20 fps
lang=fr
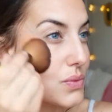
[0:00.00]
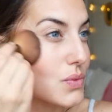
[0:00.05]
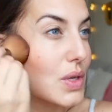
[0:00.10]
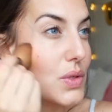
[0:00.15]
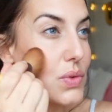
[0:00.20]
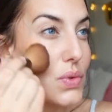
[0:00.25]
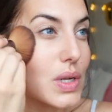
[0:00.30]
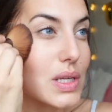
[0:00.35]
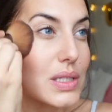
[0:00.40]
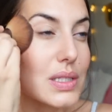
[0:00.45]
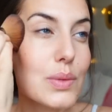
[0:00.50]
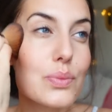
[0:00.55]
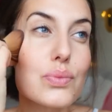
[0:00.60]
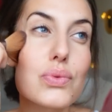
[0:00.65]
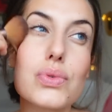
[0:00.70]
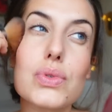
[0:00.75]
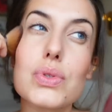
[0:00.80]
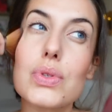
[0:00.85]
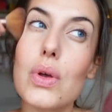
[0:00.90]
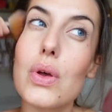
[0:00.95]
Celui-là c'est
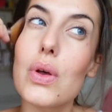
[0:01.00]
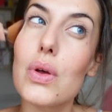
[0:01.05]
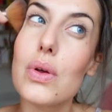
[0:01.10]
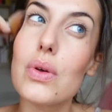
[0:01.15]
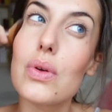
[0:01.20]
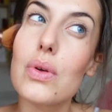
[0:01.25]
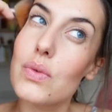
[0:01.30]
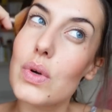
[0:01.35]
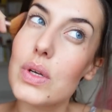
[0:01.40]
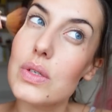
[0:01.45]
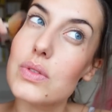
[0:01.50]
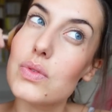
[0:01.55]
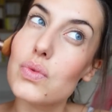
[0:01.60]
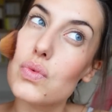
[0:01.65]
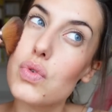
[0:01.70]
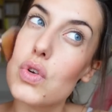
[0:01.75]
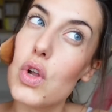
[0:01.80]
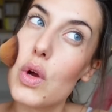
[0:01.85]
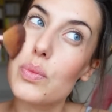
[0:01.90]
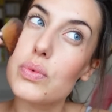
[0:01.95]
plus... Euh, c'est
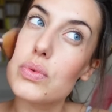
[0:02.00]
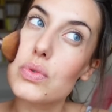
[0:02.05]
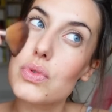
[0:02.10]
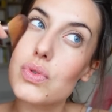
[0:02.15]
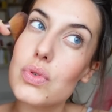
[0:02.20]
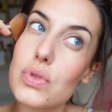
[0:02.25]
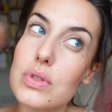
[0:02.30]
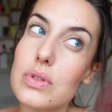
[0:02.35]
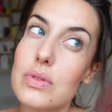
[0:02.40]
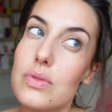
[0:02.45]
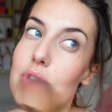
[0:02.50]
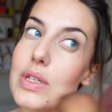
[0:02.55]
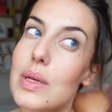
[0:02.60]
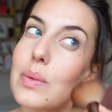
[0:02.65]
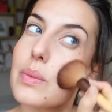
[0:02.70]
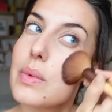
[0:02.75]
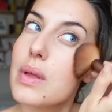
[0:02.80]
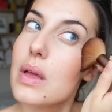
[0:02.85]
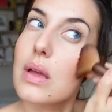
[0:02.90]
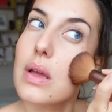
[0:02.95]
une couleur plus chaude,
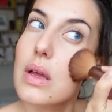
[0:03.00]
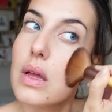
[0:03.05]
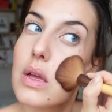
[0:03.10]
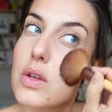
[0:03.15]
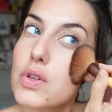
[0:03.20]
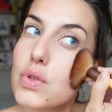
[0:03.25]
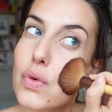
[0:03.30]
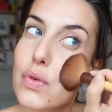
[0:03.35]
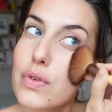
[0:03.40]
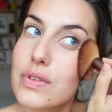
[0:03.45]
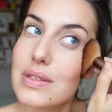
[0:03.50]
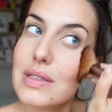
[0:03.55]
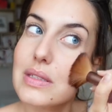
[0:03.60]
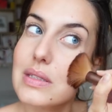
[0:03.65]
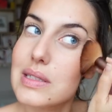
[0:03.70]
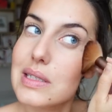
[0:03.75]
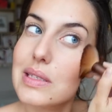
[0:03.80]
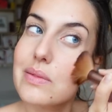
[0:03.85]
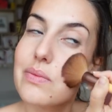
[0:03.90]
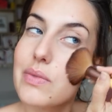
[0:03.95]
j'aime bien. Je trouve que c'est
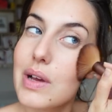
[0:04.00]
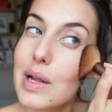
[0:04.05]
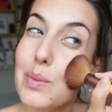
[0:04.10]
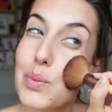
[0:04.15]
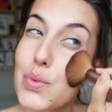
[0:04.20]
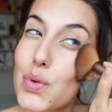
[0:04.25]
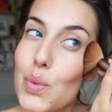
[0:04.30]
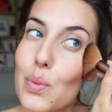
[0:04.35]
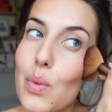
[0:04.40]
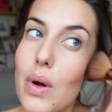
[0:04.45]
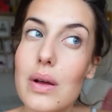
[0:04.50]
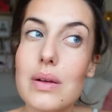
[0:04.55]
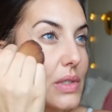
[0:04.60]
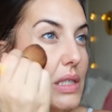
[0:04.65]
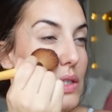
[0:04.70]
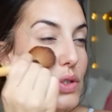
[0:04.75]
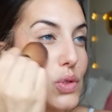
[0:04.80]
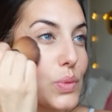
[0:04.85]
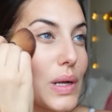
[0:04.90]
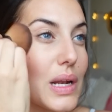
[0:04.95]
ce qui me bat le mieux moi.
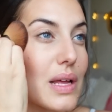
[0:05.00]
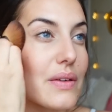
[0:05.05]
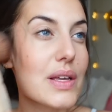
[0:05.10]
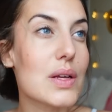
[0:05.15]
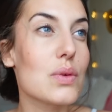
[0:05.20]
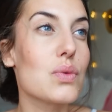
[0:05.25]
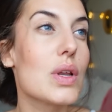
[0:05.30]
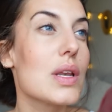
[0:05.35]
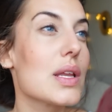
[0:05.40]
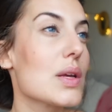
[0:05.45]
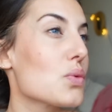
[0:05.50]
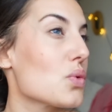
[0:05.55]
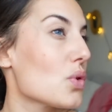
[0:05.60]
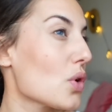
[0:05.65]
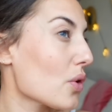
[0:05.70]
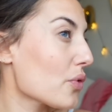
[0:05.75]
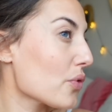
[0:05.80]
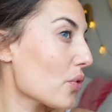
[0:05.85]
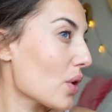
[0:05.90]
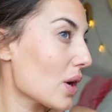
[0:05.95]
J'ai du mal avec les
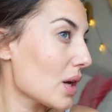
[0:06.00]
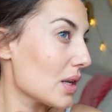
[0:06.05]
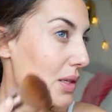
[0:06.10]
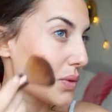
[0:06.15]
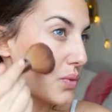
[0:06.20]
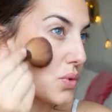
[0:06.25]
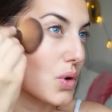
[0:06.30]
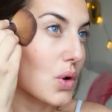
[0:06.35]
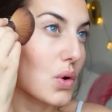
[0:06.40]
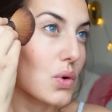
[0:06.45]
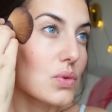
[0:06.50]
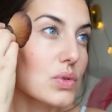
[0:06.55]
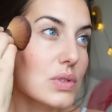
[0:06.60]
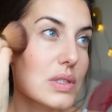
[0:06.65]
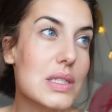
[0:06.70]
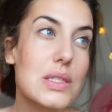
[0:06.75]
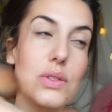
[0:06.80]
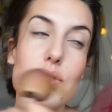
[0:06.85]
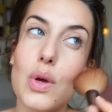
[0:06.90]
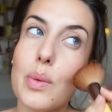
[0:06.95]
couleurs froides, les couleurs
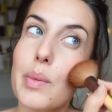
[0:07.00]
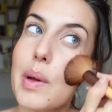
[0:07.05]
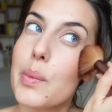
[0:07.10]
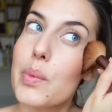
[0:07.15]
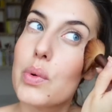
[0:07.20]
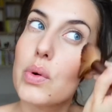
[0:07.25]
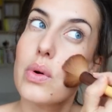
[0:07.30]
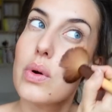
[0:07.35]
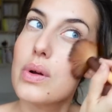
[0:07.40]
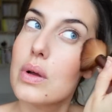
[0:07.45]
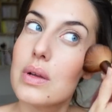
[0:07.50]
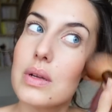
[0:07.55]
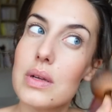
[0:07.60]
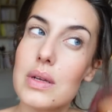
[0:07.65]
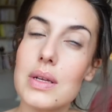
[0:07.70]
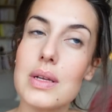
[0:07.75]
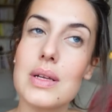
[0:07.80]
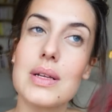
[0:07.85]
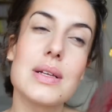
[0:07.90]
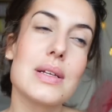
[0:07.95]
rosées sur ma peau.
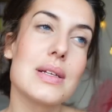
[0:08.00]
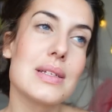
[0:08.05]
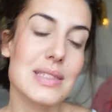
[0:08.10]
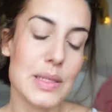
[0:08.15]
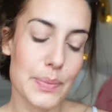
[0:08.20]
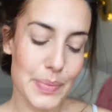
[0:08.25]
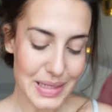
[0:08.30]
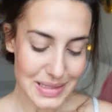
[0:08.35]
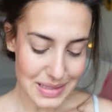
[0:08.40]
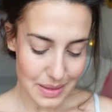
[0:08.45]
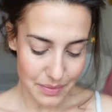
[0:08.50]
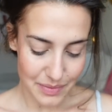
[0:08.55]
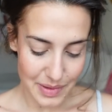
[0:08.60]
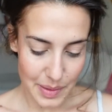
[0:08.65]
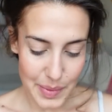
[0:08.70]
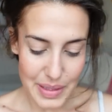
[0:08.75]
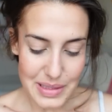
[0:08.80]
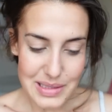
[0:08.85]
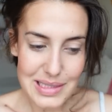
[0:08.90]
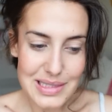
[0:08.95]
C'est pas que ça me va
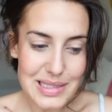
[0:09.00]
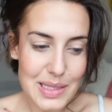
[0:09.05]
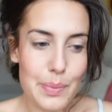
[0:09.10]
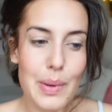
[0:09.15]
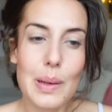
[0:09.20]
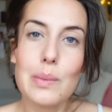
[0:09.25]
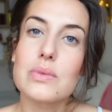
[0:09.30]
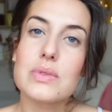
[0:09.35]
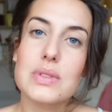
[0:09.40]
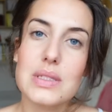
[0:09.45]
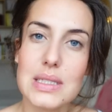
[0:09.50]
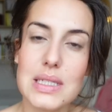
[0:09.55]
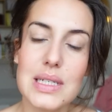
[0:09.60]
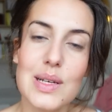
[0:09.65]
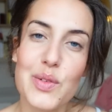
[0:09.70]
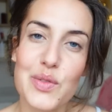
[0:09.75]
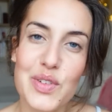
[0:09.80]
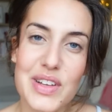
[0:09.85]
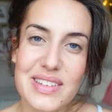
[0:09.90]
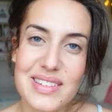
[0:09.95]
pas, c'est que c'est pas mon
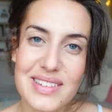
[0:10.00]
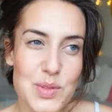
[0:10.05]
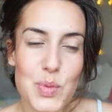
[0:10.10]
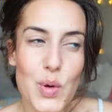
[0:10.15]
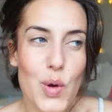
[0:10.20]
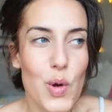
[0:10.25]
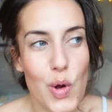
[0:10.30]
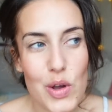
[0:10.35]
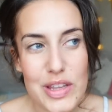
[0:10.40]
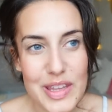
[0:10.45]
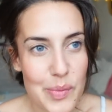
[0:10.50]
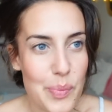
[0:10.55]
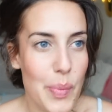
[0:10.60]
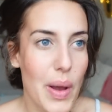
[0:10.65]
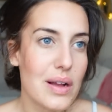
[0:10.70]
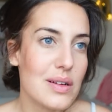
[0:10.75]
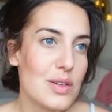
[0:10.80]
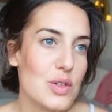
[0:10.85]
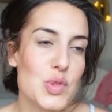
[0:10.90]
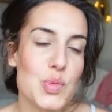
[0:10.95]
style en fait. Je me reconnais
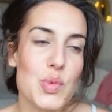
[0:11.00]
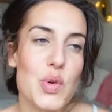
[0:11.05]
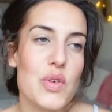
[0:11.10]
pas quand je